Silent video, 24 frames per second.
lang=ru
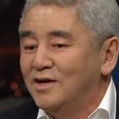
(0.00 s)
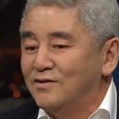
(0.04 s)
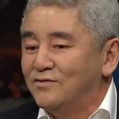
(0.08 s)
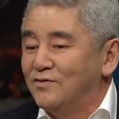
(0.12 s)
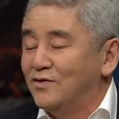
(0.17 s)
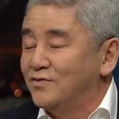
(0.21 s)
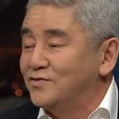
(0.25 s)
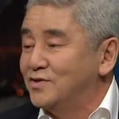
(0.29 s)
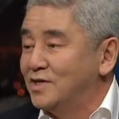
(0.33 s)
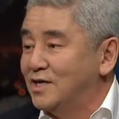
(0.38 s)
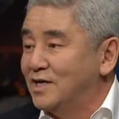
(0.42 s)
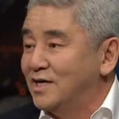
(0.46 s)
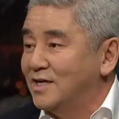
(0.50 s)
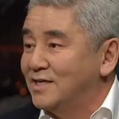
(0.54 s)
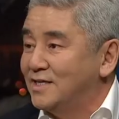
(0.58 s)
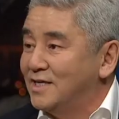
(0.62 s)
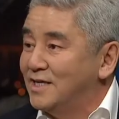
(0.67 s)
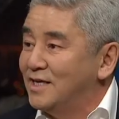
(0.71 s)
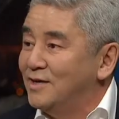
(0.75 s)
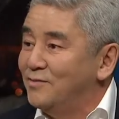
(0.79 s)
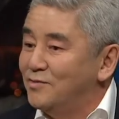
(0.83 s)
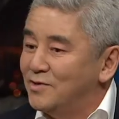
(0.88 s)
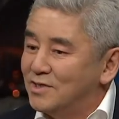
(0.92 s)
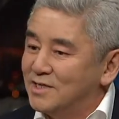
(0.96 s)
во всех
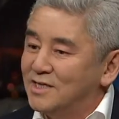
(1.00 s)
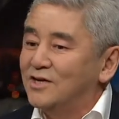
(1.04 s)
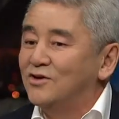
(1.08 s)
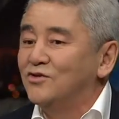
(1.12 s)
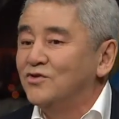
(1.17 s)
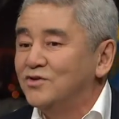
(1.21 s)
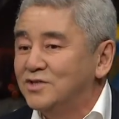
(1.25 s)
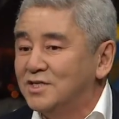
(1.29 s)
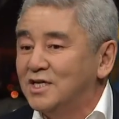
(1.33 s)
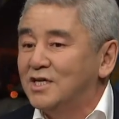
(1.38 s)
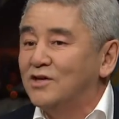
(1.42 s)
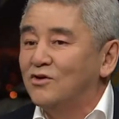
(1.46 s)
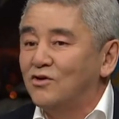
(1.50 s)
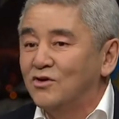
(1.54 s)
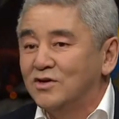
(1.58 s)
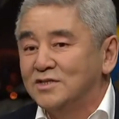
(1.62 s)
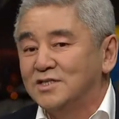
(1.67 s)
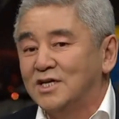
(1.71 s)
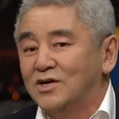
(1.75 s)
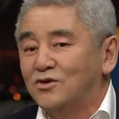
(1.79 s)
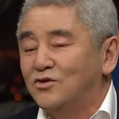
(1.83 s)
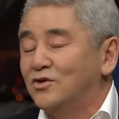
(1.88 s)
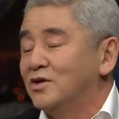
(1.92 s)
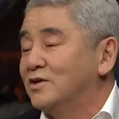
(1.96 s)
этих именно закон,
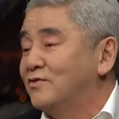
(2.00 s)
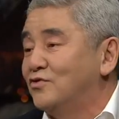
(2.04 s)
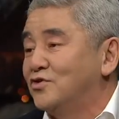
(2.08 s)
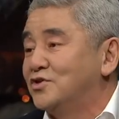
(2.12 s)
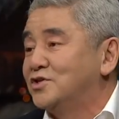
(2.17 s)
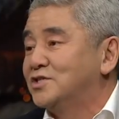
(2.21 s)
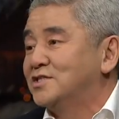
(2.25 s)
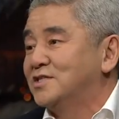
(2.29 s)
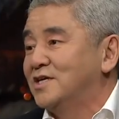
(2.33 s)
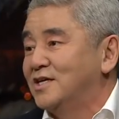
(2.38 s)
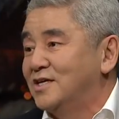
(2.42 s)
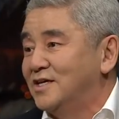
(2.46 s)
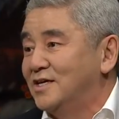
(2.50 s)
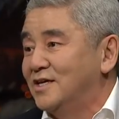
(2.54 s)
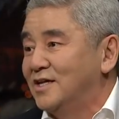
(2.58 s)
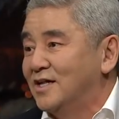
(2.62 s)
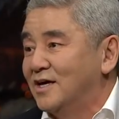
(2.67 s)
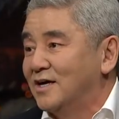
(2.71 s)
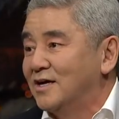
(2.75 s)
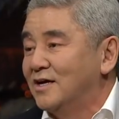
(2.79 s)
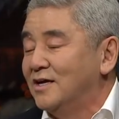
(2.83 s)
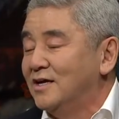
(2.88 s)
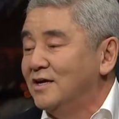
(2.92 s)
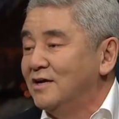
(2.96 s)
законотворческих
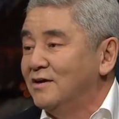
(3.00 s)
делах.